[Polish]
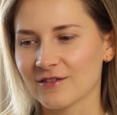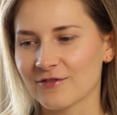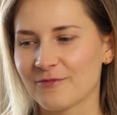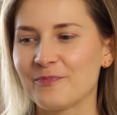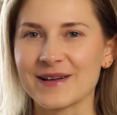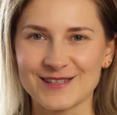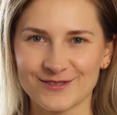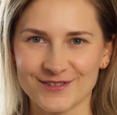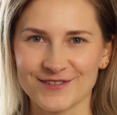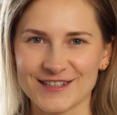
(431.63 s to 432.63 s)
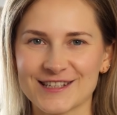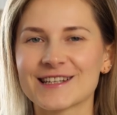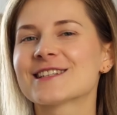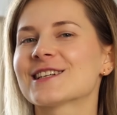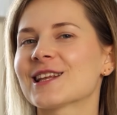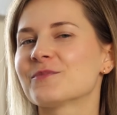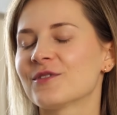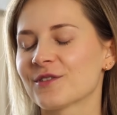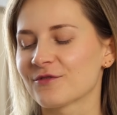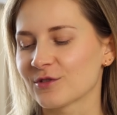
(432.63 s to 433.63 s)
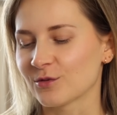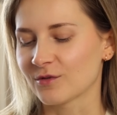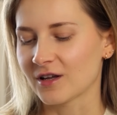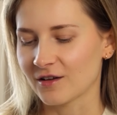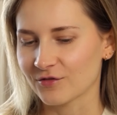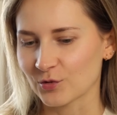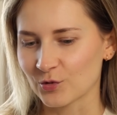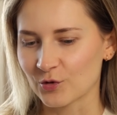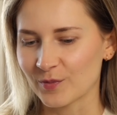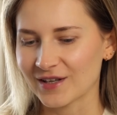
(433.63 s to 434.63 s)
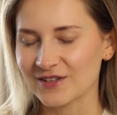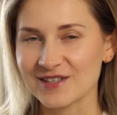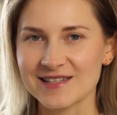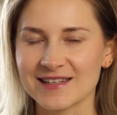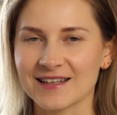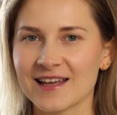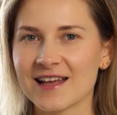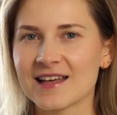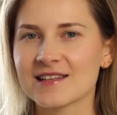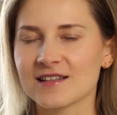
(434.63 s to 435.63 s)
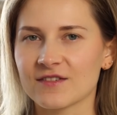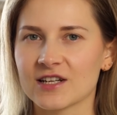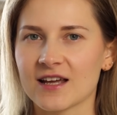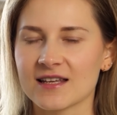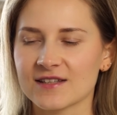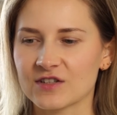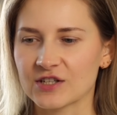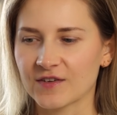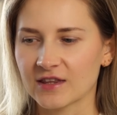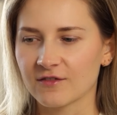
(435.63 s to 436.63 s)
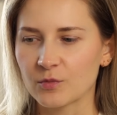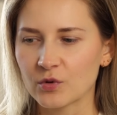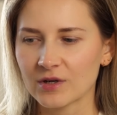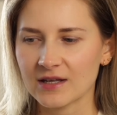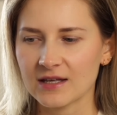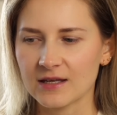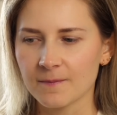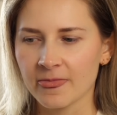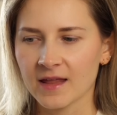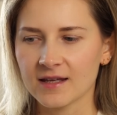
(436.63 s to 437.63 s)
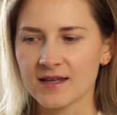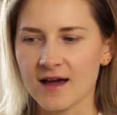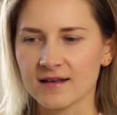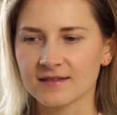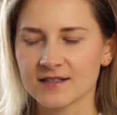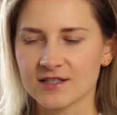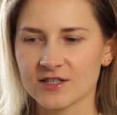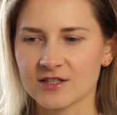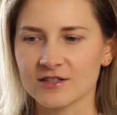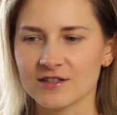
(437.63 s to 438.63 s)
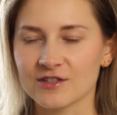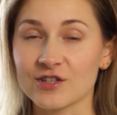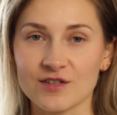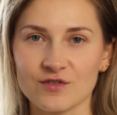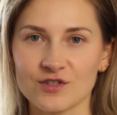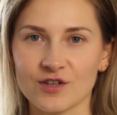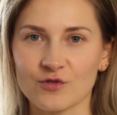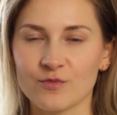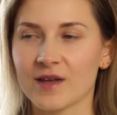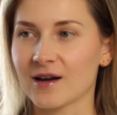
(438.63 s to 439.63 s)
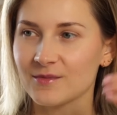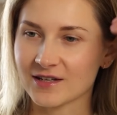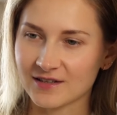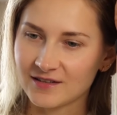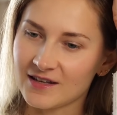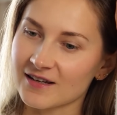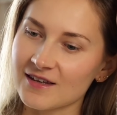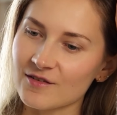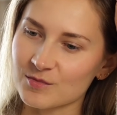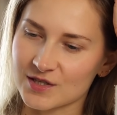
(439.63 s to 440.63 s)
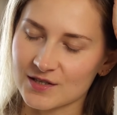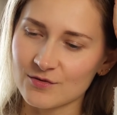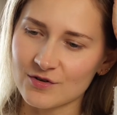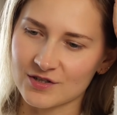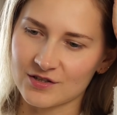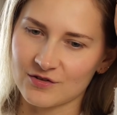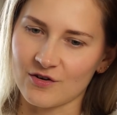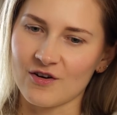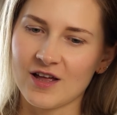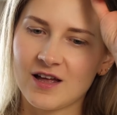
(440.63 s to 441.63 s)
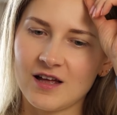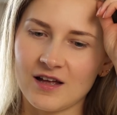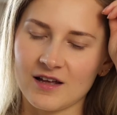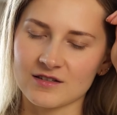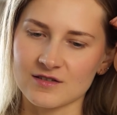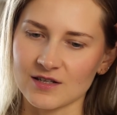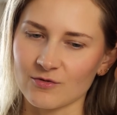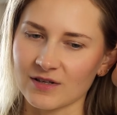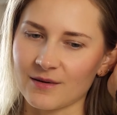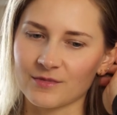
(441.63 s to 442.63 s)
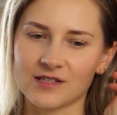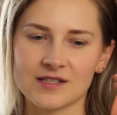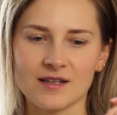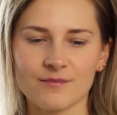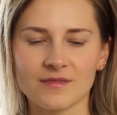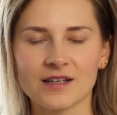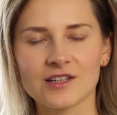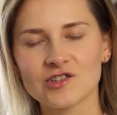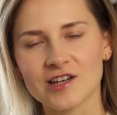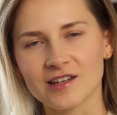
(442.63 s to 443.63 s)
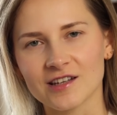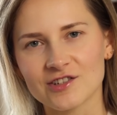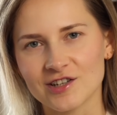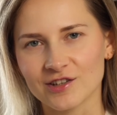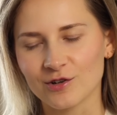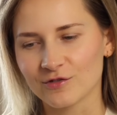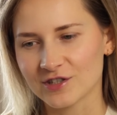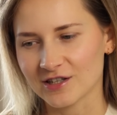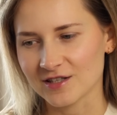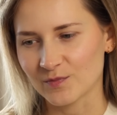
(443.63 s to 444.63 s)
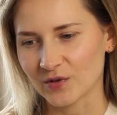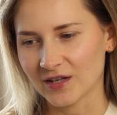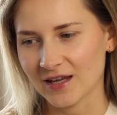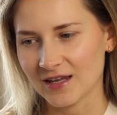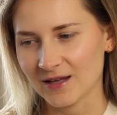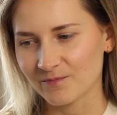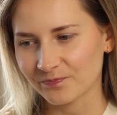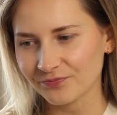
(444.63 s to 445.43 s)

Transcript: wpasowywać, że tak powiem, w tą, w tą grupę. I to jest zawsze, zawsze świetny wybór i ja też e, często się tak ubieram. Jak, jak nie wiem, co założyć, to, e, to zakładam gdzieś tam e, czarny, czarny golf, czarne spodnie i,